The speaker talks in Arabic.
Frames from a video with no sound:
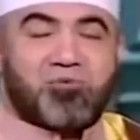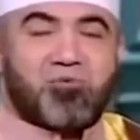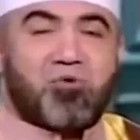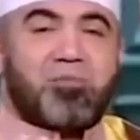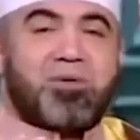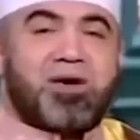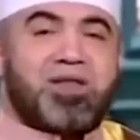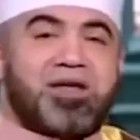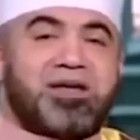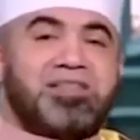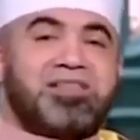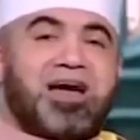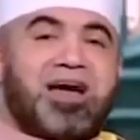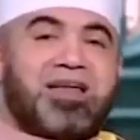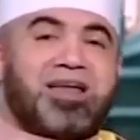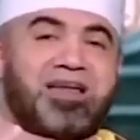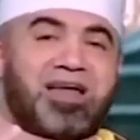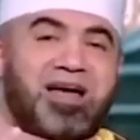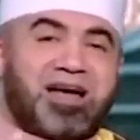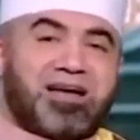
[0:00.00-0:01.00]
وبنادي
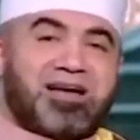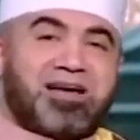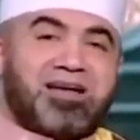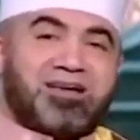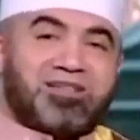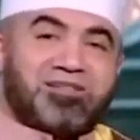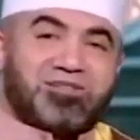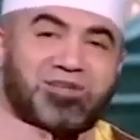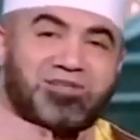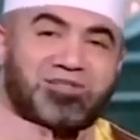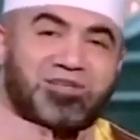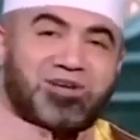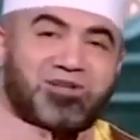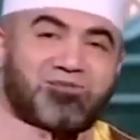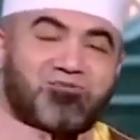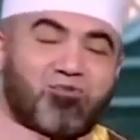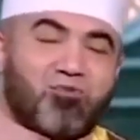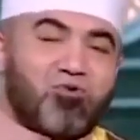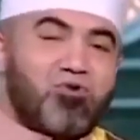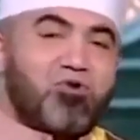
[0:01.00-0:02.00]
على الحاجة اللي
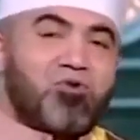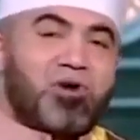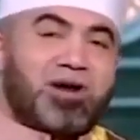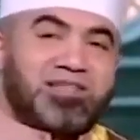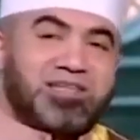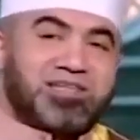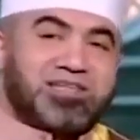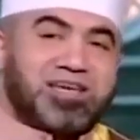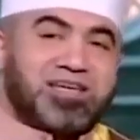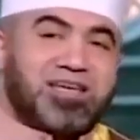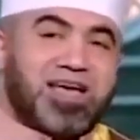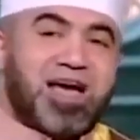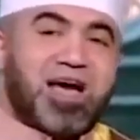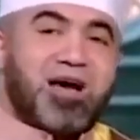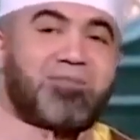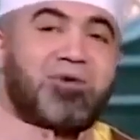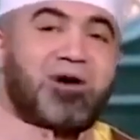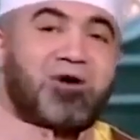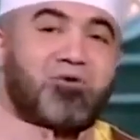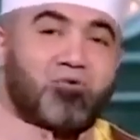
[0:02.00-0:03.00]
اتصلت وكل واحدة
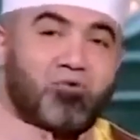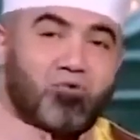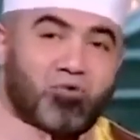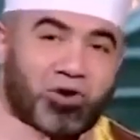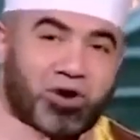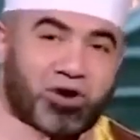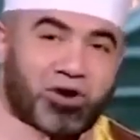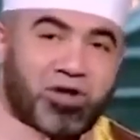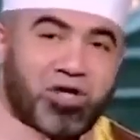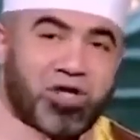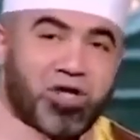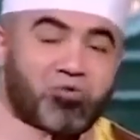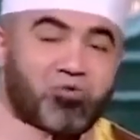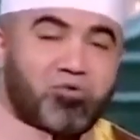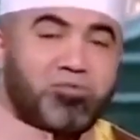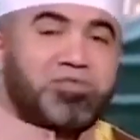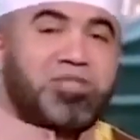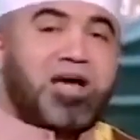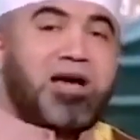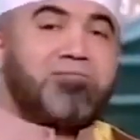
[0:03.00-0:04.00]
زيها مقهورة
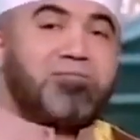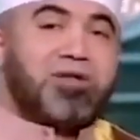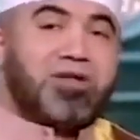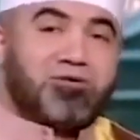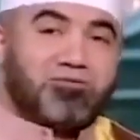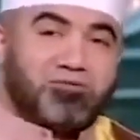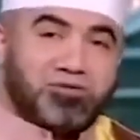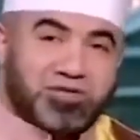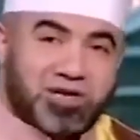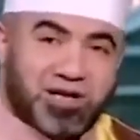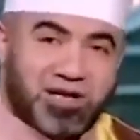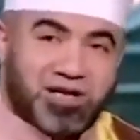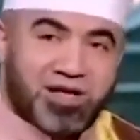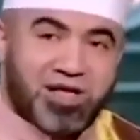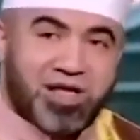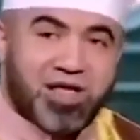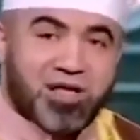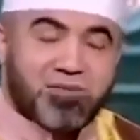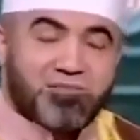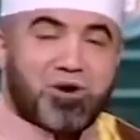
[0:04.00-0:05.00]
ومتحملة جوزها
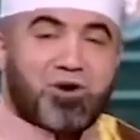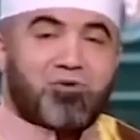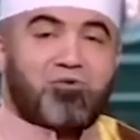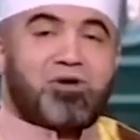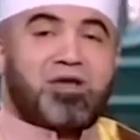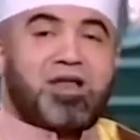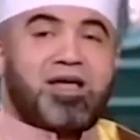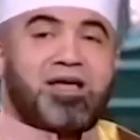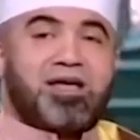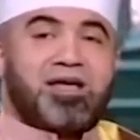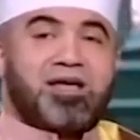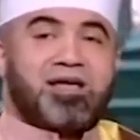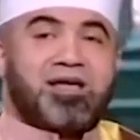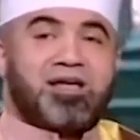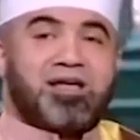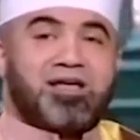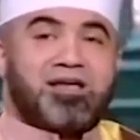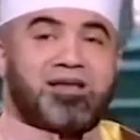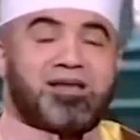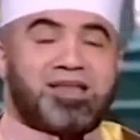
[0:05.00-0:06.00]
بقول لها
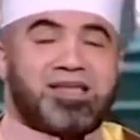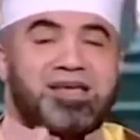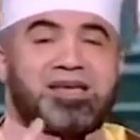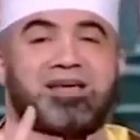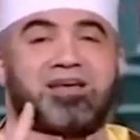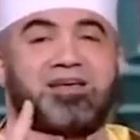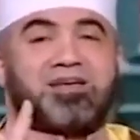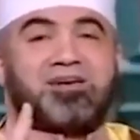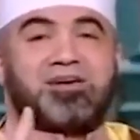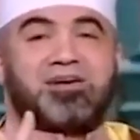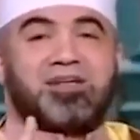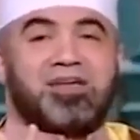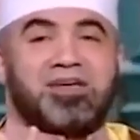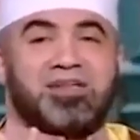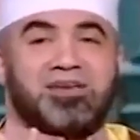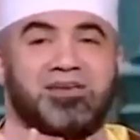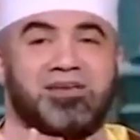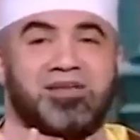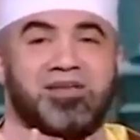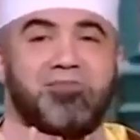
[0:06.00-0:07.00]
ليك
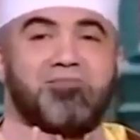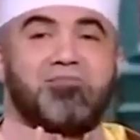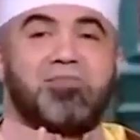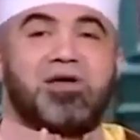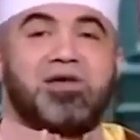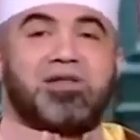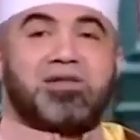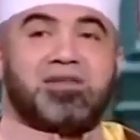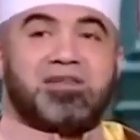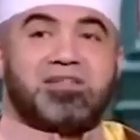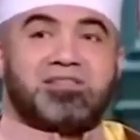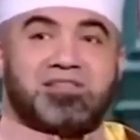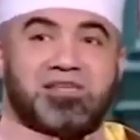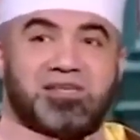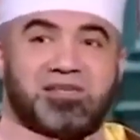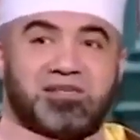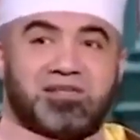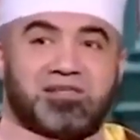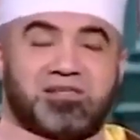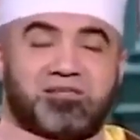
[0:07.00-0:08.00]
خيارين إما إن أنت
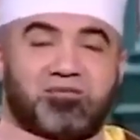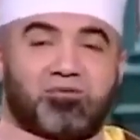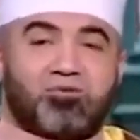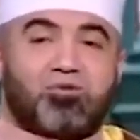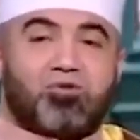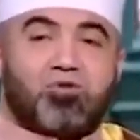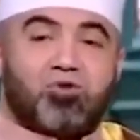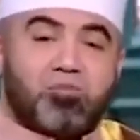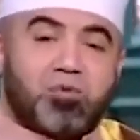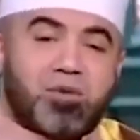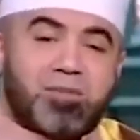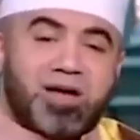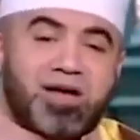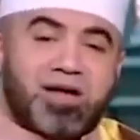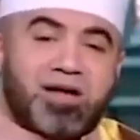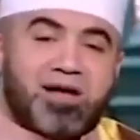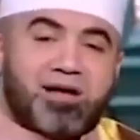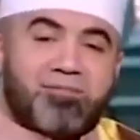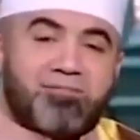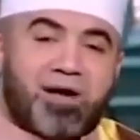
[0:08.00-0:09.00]
تطلبي
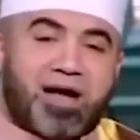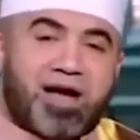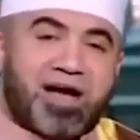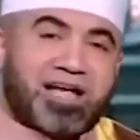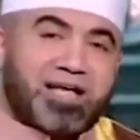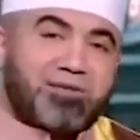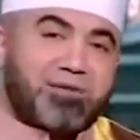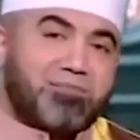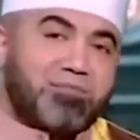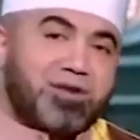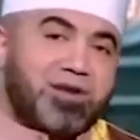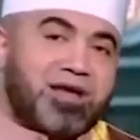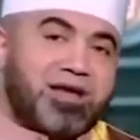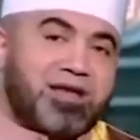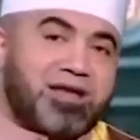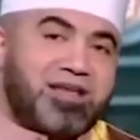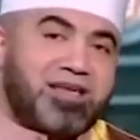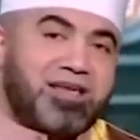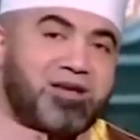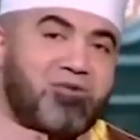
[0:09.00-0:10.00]
بقى حكما من
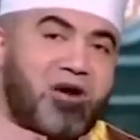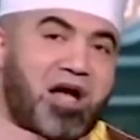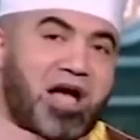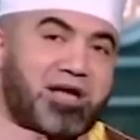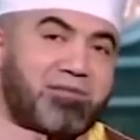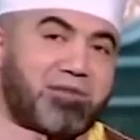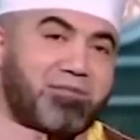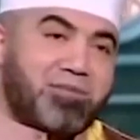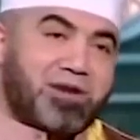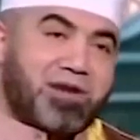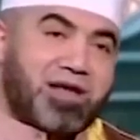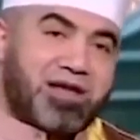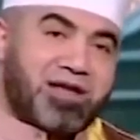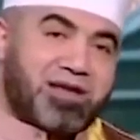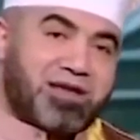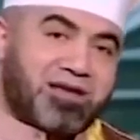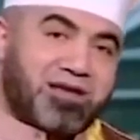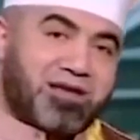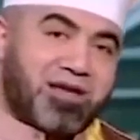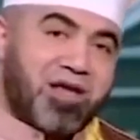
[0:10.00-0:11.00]
أهله وحكما من
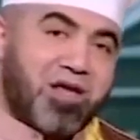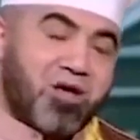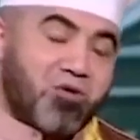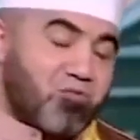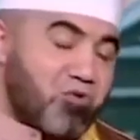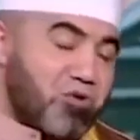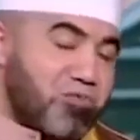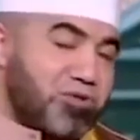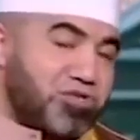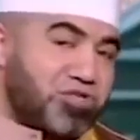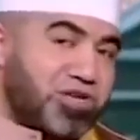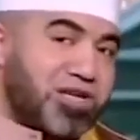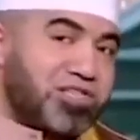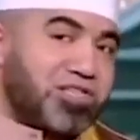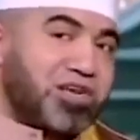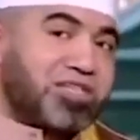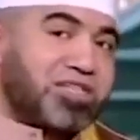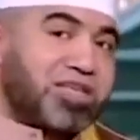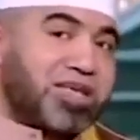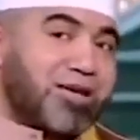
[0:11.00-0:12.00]
أهلك وإن مش
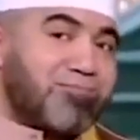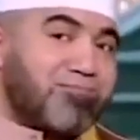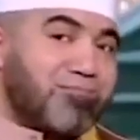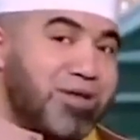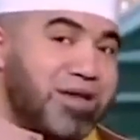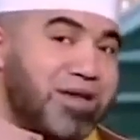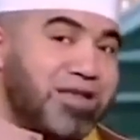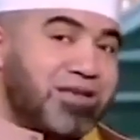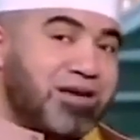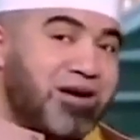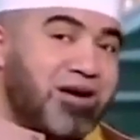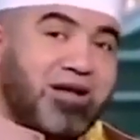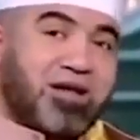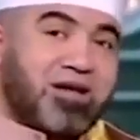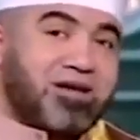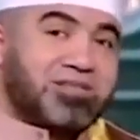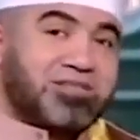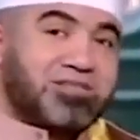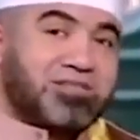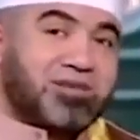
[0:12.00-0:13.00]
قادرة تكملي
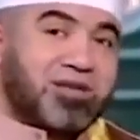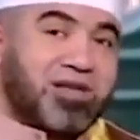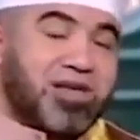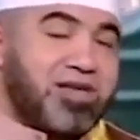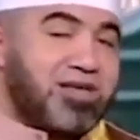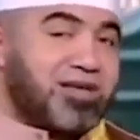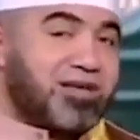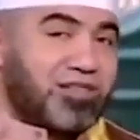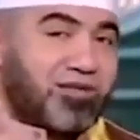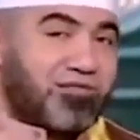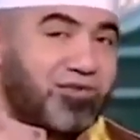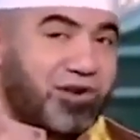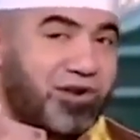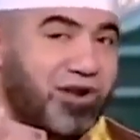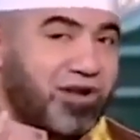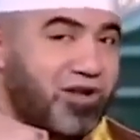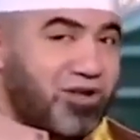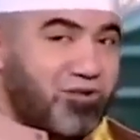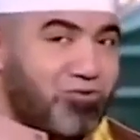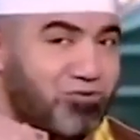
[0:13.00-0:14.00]
خلاص إيه
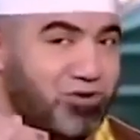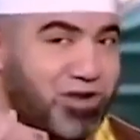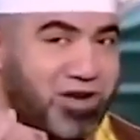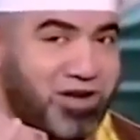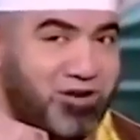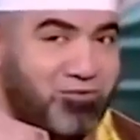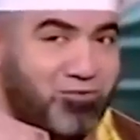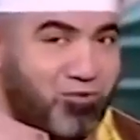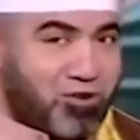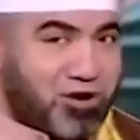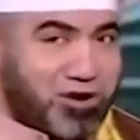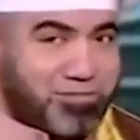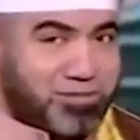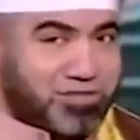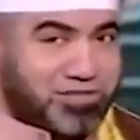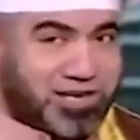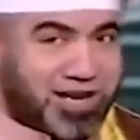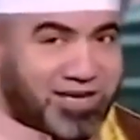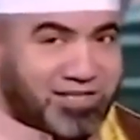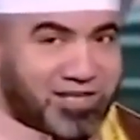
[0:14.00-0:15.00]
يتفرق يغني الله كل
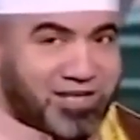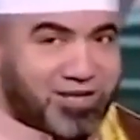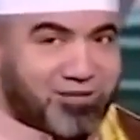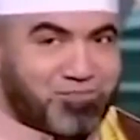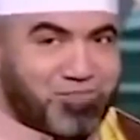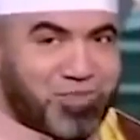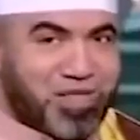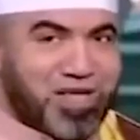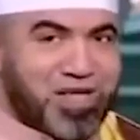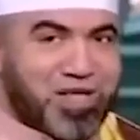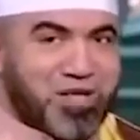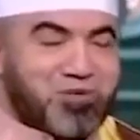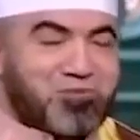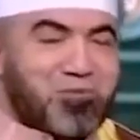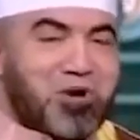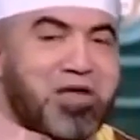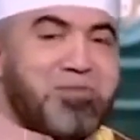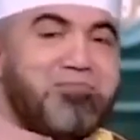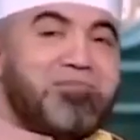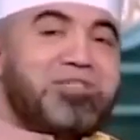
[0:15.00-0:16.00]
من سعته
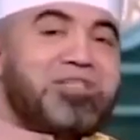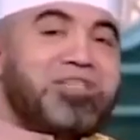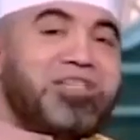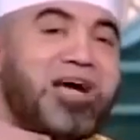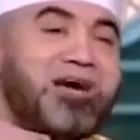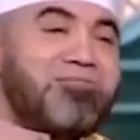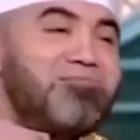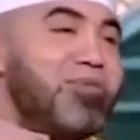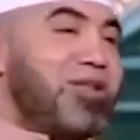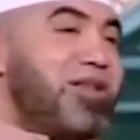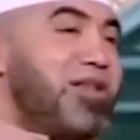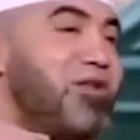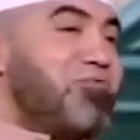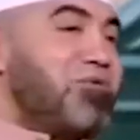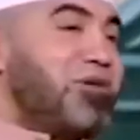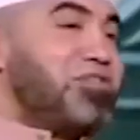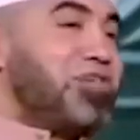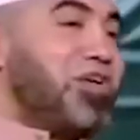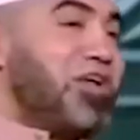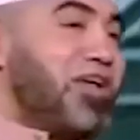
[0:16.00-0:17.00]
وإما تتحملي
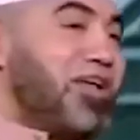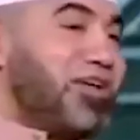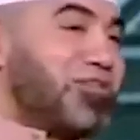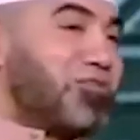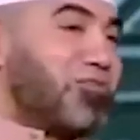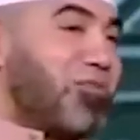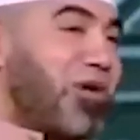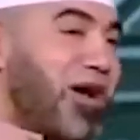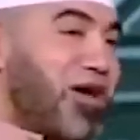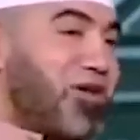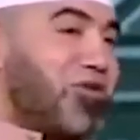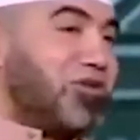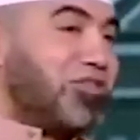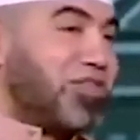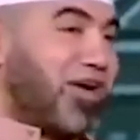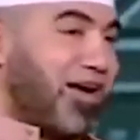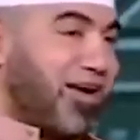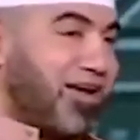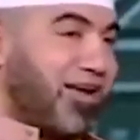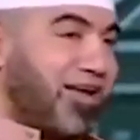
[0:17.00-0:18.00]
لوجه الله سبحانه
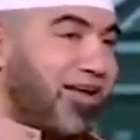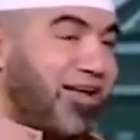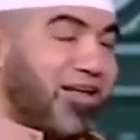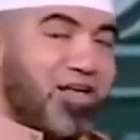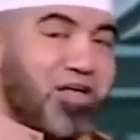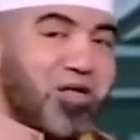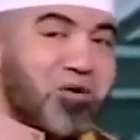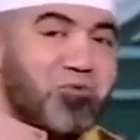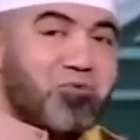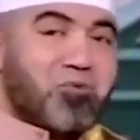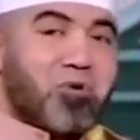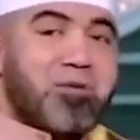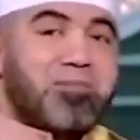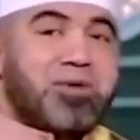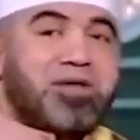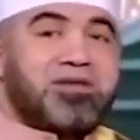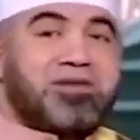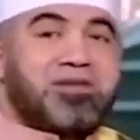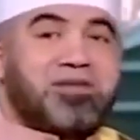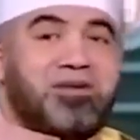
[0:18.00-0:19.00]
وتعالى
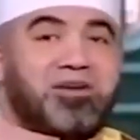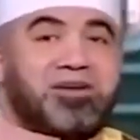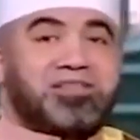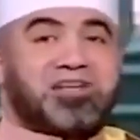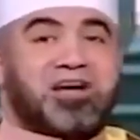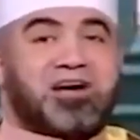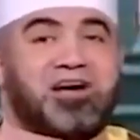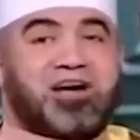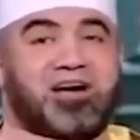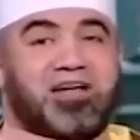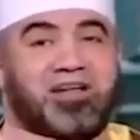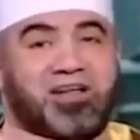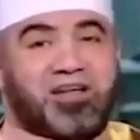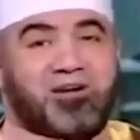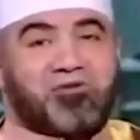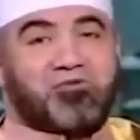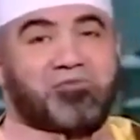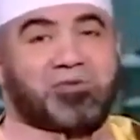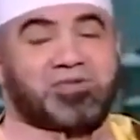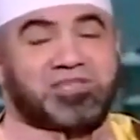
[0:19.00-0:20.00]
ومن رزقها الله